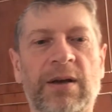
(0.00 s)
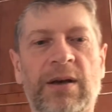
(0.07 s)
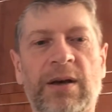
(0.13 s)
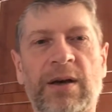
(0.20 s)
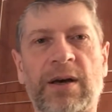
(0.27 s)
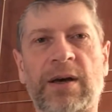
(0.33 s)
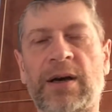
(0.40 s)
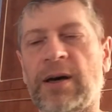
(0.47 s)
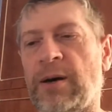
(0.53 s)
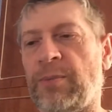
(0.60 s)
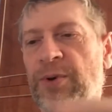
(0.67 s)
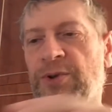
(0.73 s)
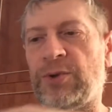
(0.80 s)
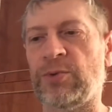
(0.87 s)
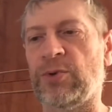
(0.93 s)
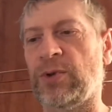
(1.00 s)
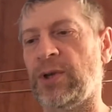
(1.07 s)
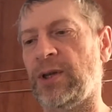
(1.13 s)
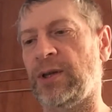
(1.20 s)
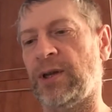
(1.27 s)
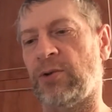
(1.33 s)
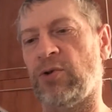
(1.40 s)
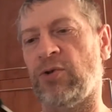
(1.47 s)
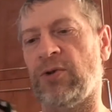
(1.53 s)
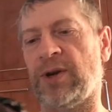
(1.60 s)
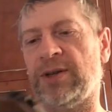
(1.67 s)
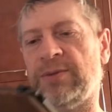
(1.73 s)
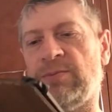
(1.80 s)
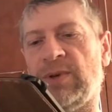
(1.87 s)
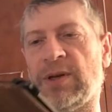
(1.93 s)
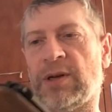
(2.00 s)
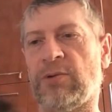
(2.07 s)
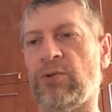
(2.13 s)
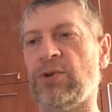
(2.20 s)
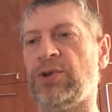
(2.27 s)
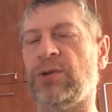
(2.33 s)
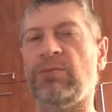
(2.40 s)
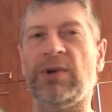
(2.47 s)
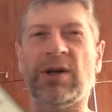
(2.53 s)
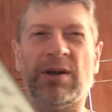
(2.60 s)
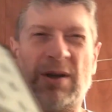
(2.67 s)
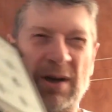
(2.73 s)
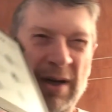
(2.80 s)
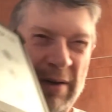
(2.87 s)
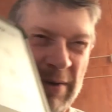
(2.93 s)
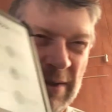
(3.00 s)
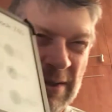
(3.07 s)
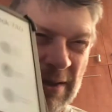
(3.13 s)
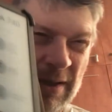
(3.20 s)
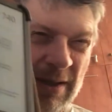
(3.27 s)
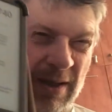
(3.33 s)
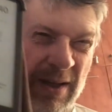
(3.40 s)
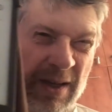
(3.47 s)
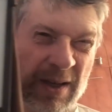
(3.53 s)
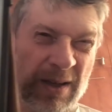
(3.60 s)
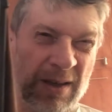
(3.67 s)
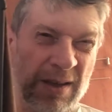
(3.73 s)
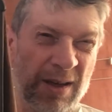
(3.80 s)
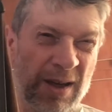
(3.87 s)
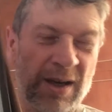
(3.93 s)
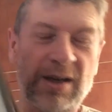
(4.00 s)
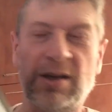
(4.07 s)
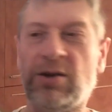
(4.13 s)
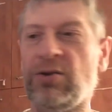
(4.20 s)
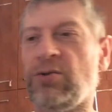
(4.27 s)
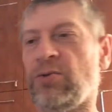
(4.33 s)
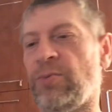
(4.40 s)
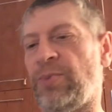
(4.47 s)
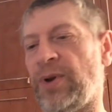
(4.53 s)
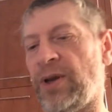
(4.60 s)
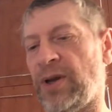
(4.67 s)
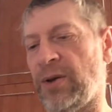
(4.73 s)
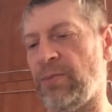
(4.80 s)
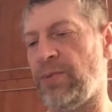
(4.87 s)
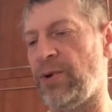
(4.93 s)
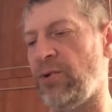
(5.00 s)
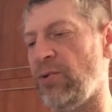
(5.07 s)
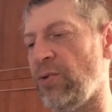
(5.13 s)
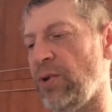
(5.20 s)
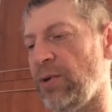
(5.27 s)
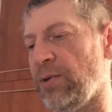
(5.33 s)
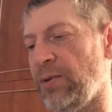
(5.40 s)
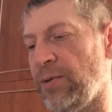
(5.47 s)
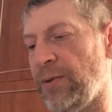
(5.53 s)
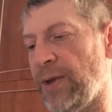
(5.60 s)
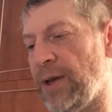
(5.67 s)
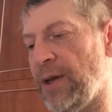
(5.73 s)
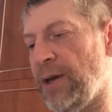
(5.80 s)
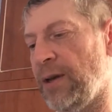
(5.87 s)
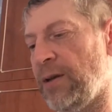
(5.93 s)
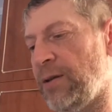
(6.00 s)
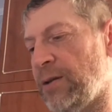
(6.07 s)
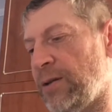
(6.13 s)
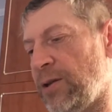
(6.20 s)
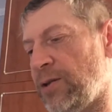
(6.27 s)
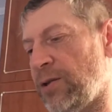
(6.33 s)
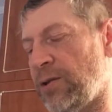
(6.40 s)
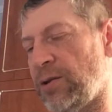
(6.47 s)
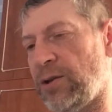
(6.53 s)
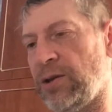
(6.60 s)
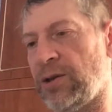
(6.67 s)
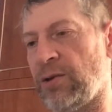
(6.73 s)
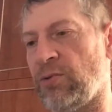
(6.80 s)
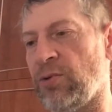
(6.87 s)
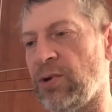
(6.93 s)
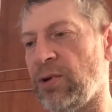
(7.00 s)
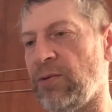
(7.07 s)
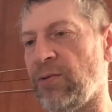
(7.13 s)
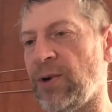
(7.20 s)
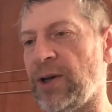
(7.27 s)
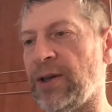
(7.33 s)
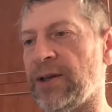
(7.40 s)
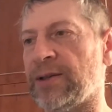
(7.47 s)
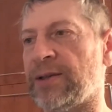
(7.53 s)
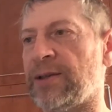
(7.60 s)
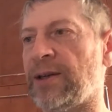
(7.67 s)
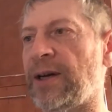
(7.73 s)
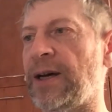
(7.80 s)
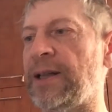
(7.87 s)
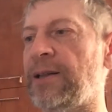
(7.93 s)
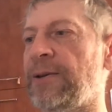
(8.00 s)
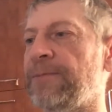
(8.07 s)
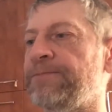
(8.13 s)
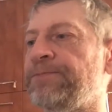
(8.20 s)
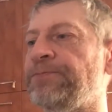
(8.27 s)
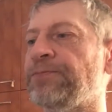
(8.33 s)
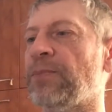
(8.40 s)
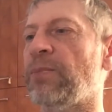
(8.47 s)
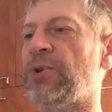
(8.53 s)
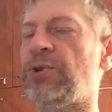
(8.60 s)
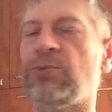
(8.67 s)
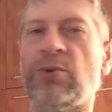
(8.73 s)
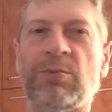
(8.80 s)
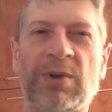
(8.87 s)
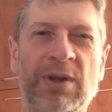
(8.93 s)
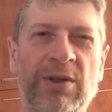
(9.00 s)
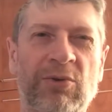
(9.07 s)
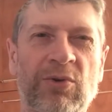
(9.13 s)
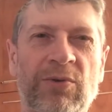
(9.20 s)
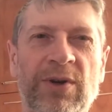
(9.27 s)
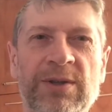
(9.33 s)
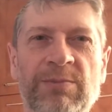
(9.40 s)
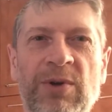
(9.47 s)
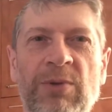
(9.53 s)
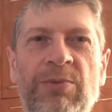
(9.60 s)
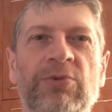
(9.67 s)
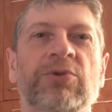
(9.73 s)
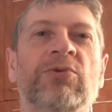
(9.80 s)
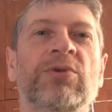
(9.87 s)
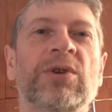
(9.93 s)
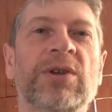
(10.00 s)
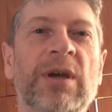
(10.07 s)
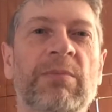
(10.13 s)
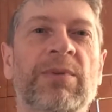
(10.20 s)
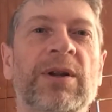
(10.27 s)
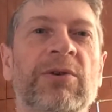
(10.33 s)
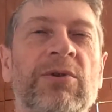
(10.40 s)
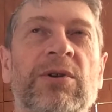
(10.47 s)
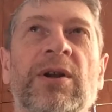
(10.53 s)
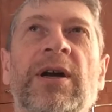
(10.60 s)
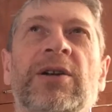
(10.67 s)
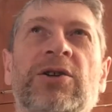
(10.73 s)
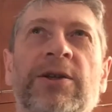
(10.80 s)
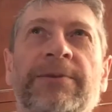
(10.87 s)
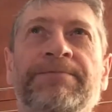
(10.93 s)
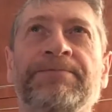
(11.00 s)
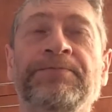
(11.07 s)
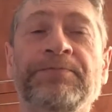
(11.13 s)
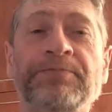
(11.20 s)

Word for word: А, почему она такого размера? Очень мне нравится. Я ее приобрел, значит, где-то года два назад. Почему именно такого размера? Потому что у детей были вот раньше